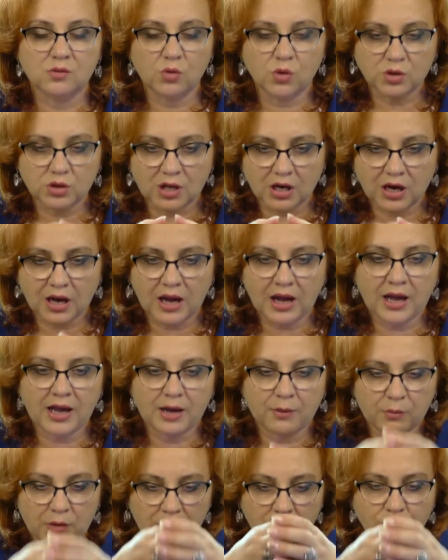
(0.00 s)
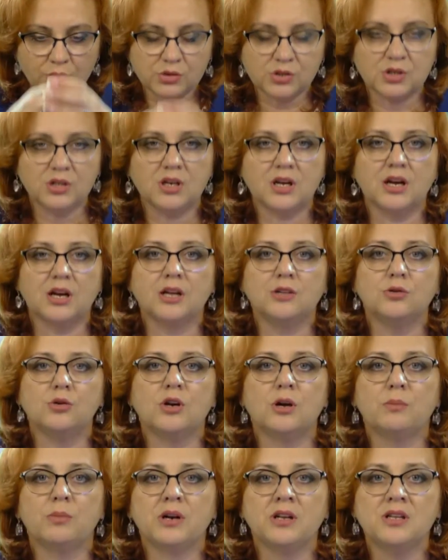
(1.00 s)
вот такая малюсенькая,
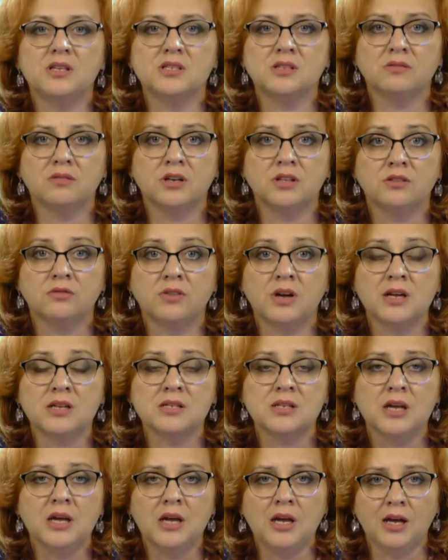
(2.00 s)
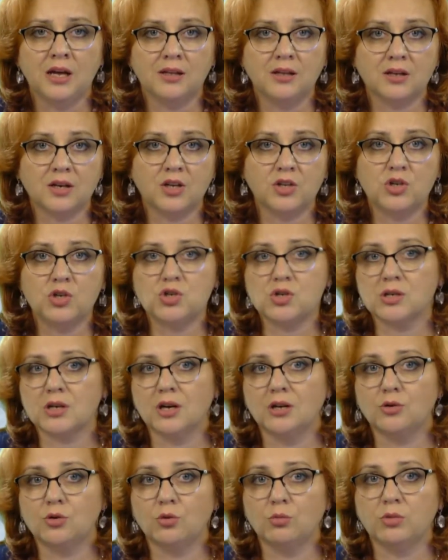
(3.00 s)
которая пронизывает вас,
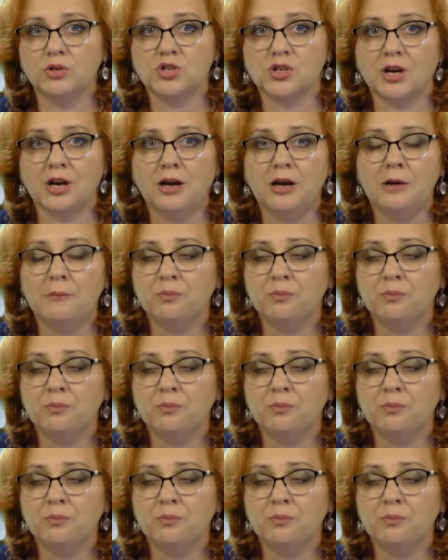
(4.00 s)
энергетическая трубочка,